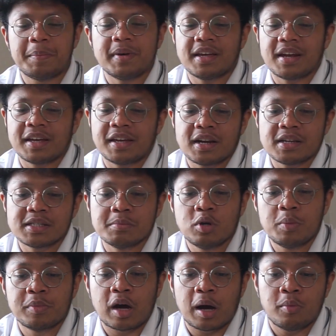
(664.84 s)
tapi kira-kira
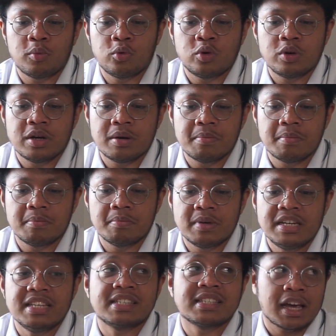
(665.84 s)
sebelum kamu
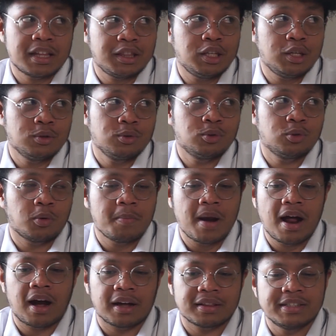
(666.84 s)
decide nih untuk
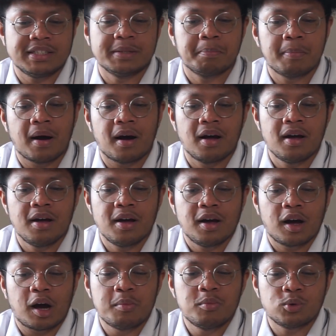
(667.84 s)
berangkat ke Jepang,
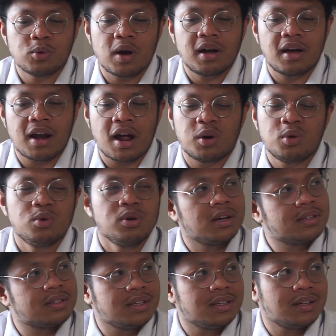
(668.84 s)
mm. kamu tuh agak ragu
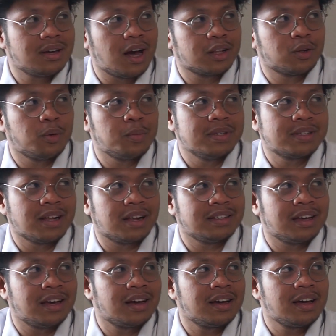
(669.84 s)
gak sih? Atau
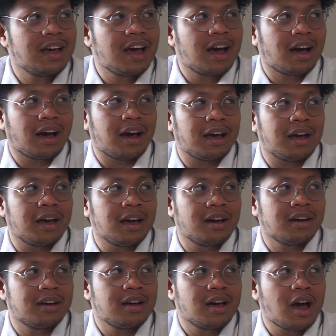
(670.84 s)
misalnya kayak
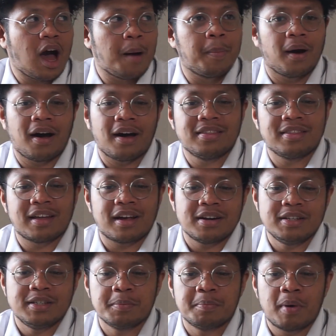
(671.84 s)
apakah ntar
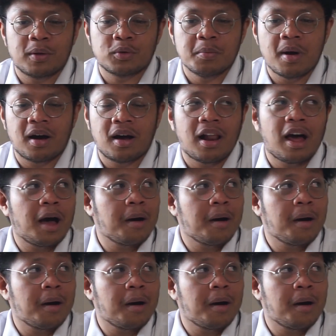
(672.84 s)
di Jepang tuh bakal